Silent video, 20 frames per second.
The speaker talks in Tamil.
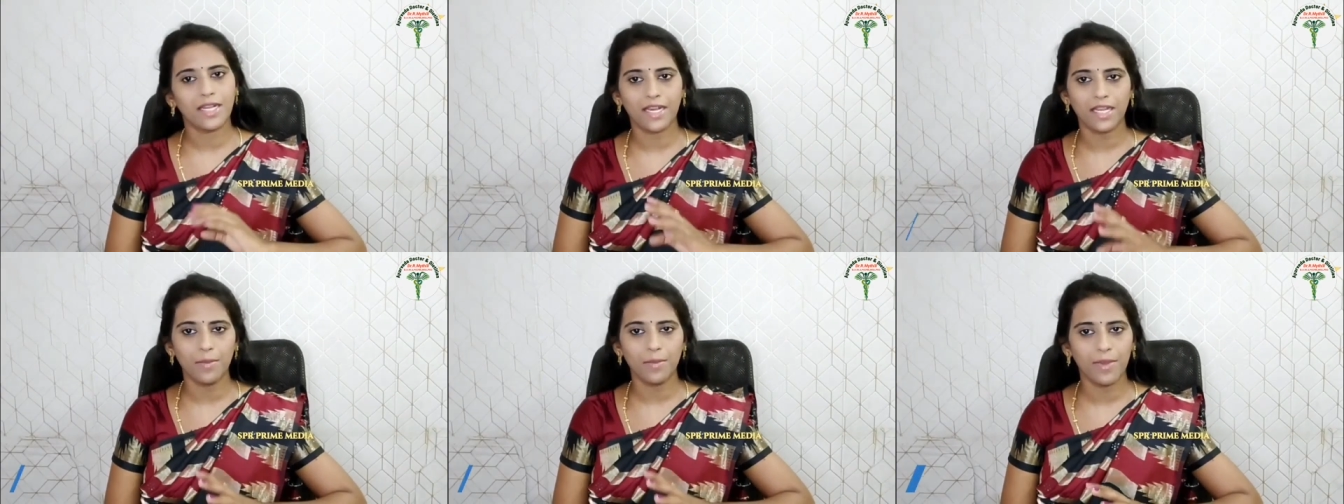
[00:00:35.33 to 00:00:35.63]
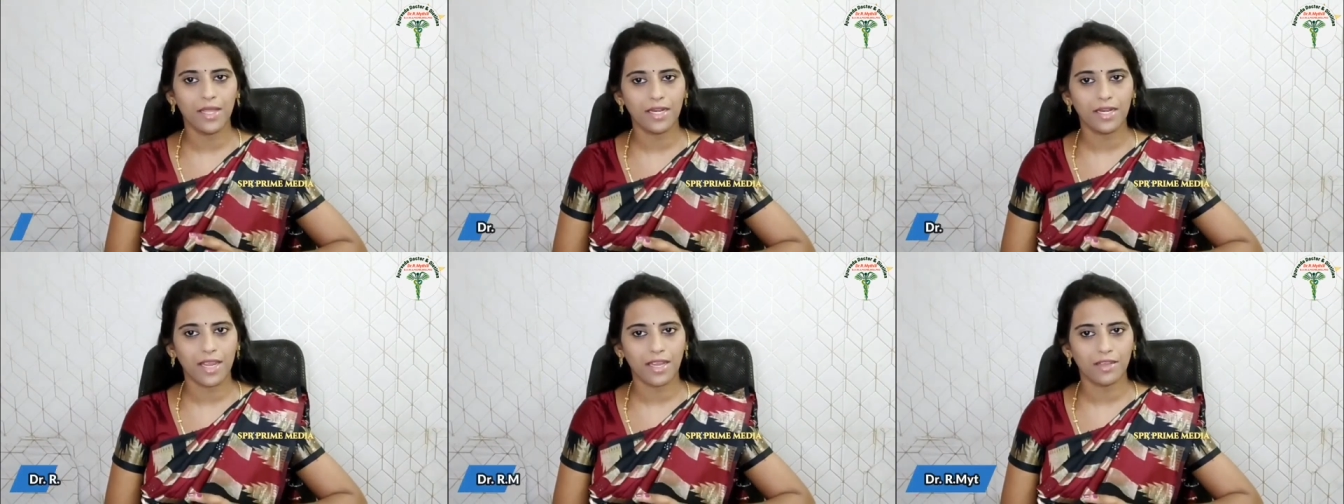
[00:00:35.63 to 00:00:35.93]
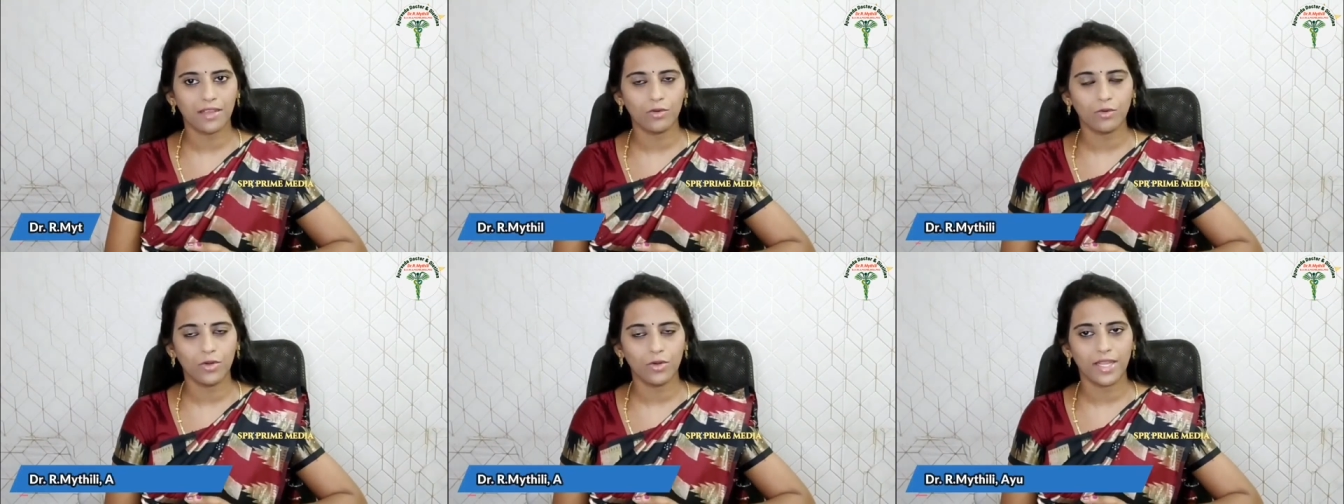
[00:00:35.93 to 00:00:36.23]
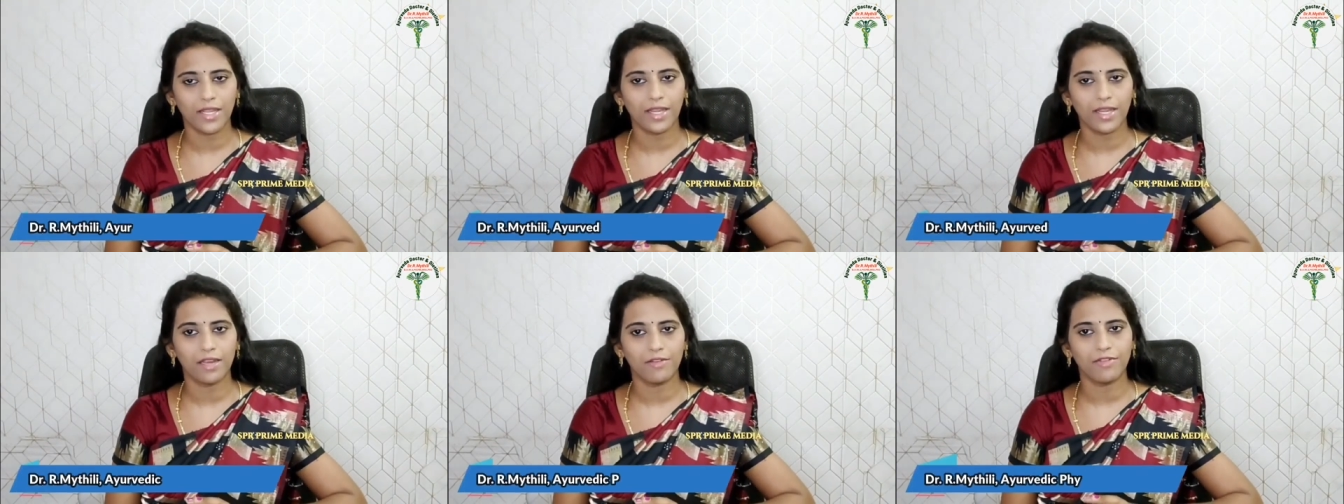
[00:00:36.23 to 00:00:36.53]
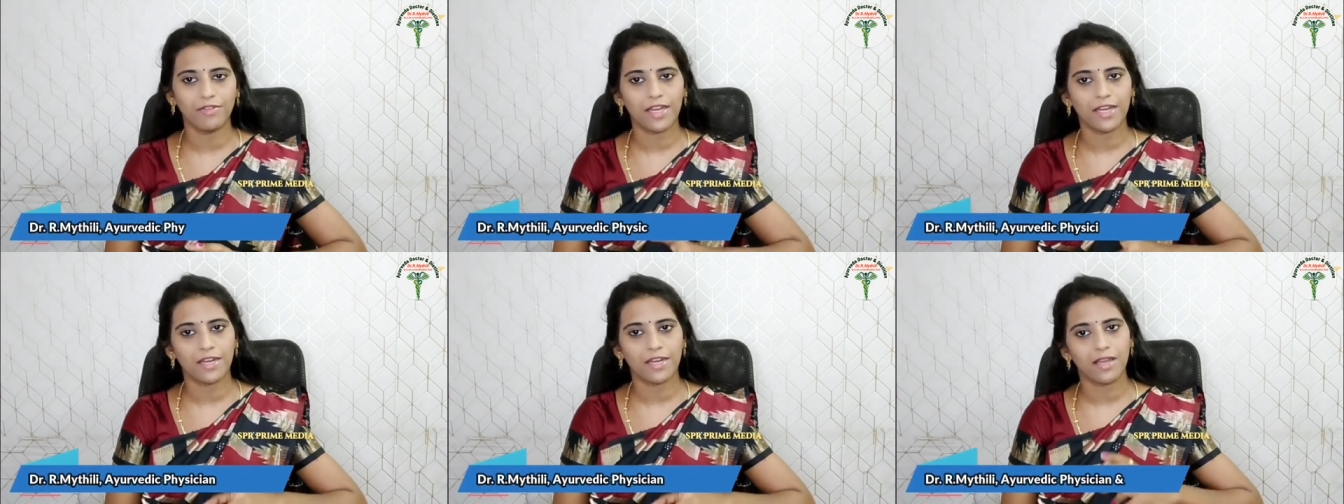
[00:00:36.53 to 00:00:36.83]
ஆனா நிறைய பேர் கேட்கக்கூடிய
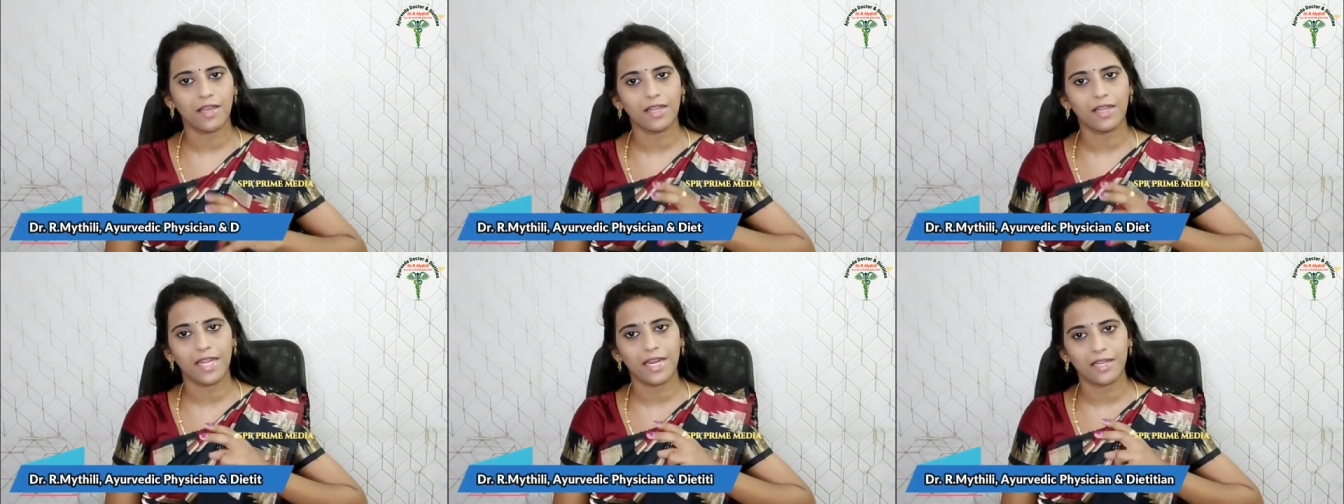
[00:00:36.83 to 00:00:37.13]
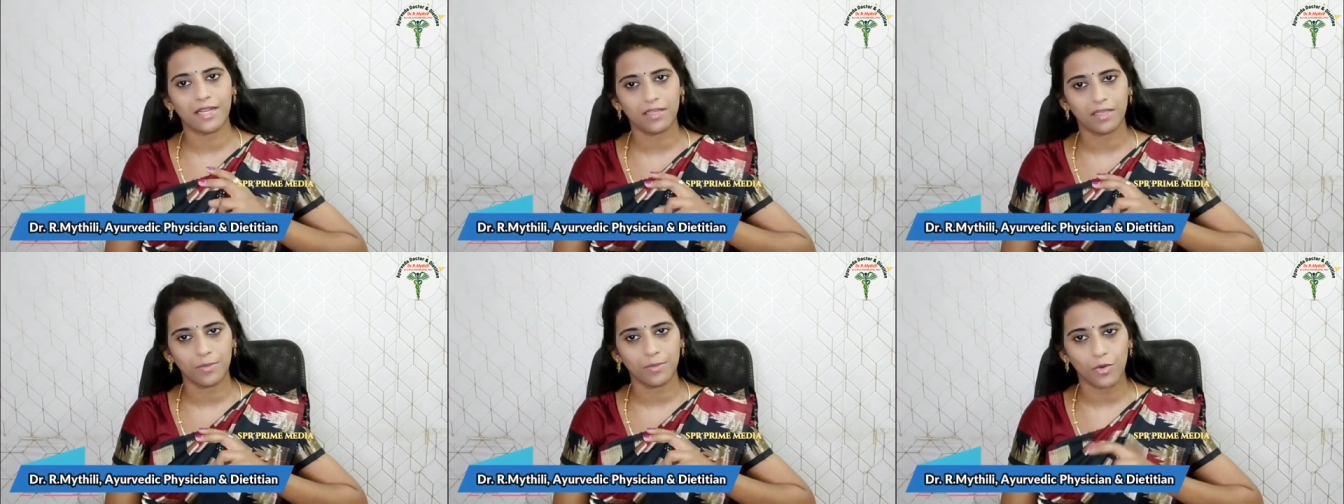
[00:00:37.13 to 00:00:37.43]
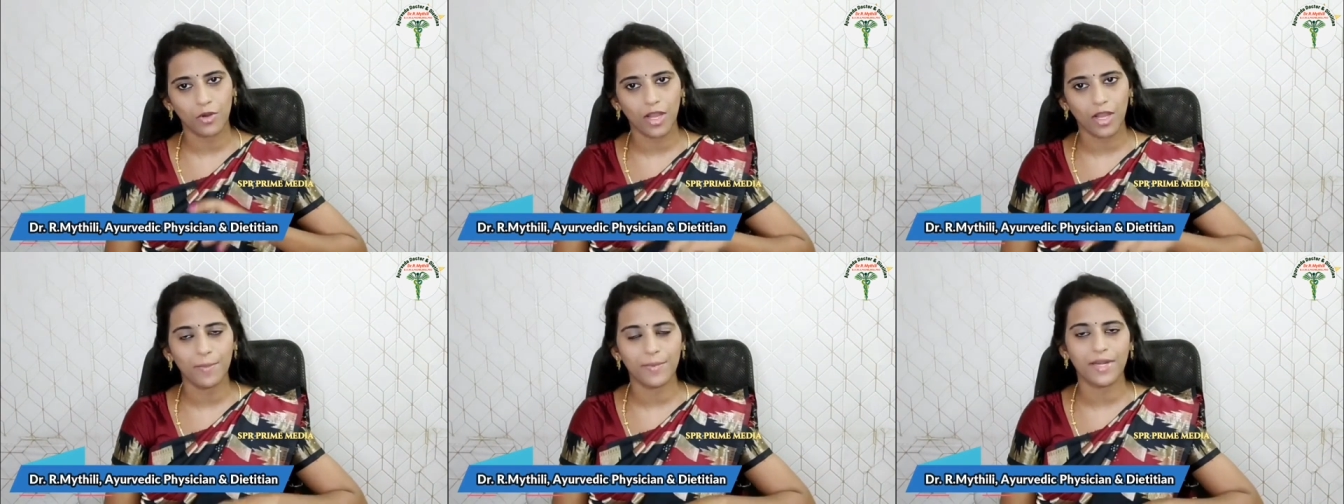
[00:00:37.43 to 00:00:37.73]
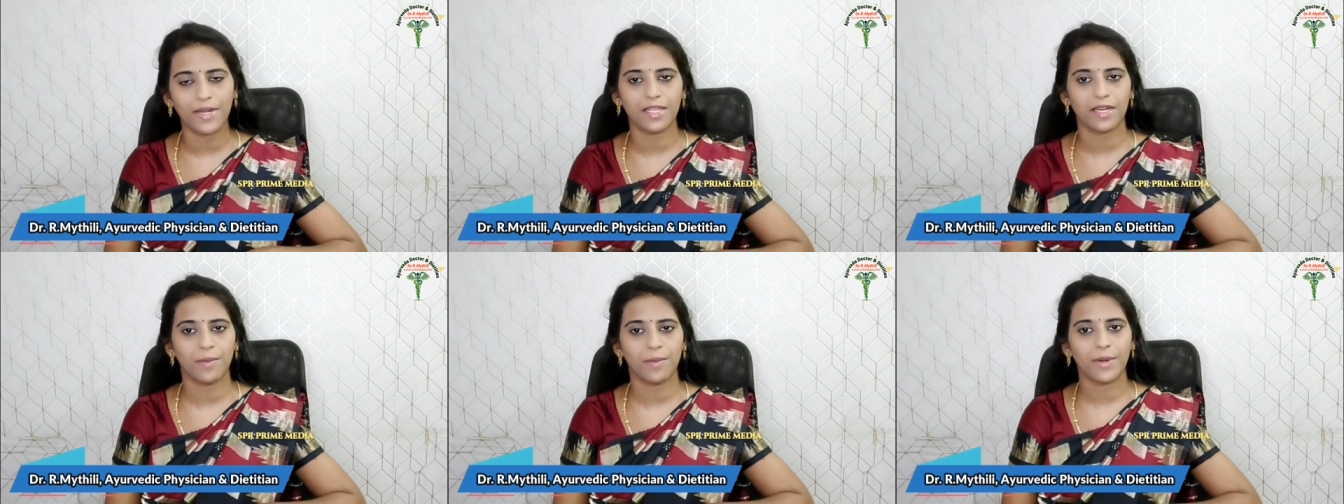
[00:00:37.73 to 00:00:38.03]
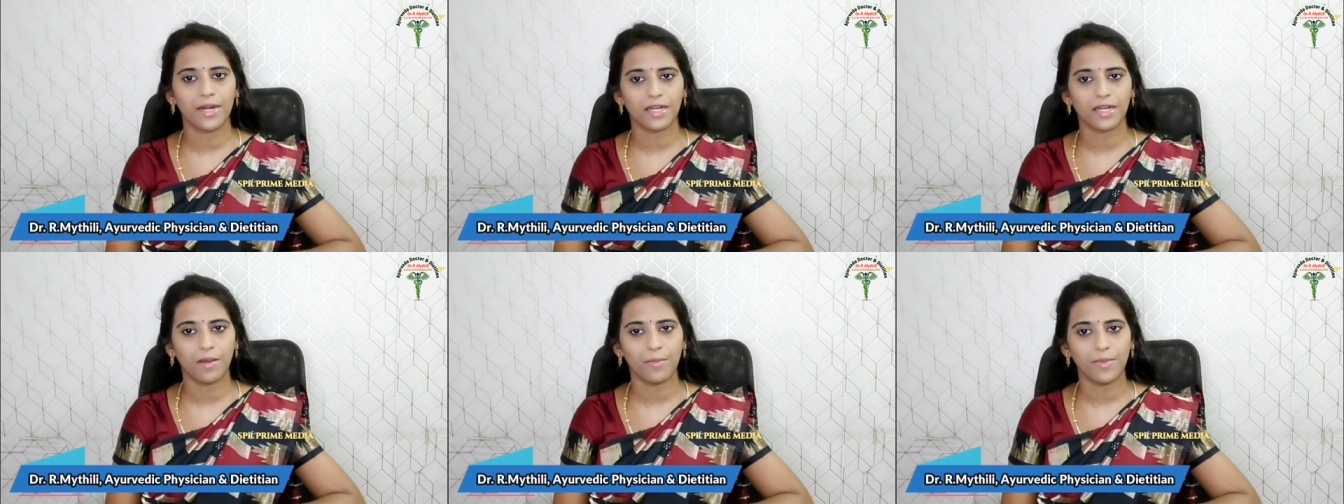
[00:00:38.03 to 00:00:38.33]
கேள்வி என்னன்னா எனக்கு புகைப்பிடிக்கிற
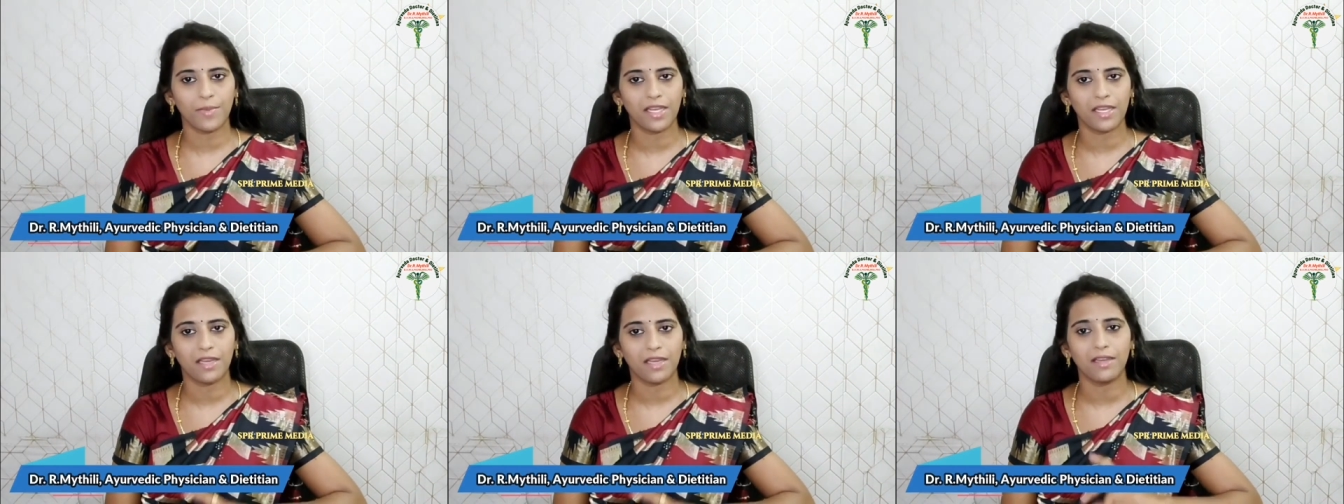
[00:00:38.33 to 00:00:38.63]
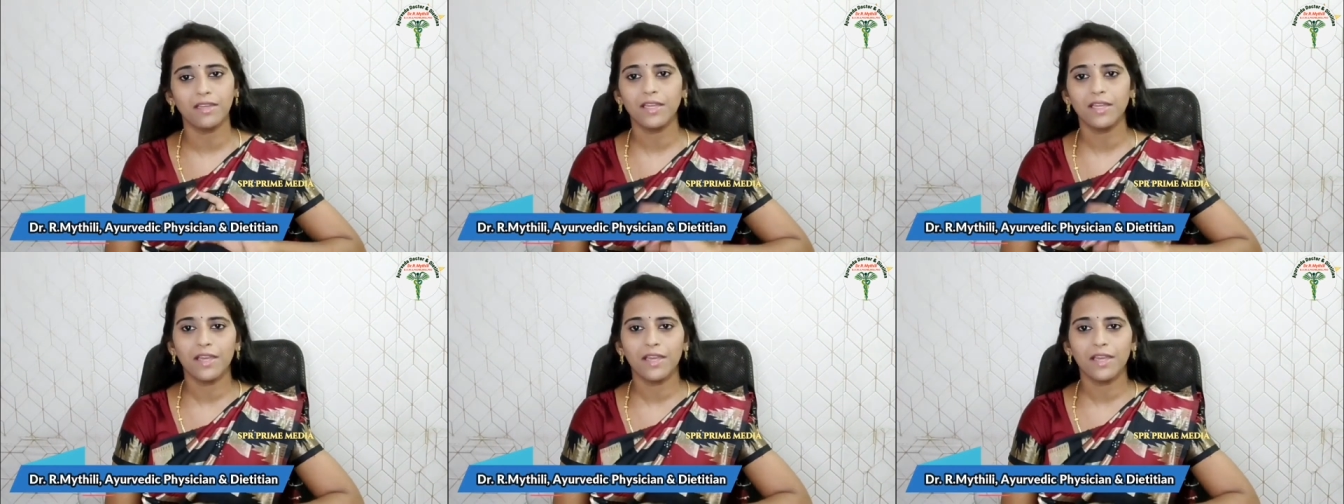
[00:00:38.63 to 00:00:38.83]
பழக்கம் இல்ல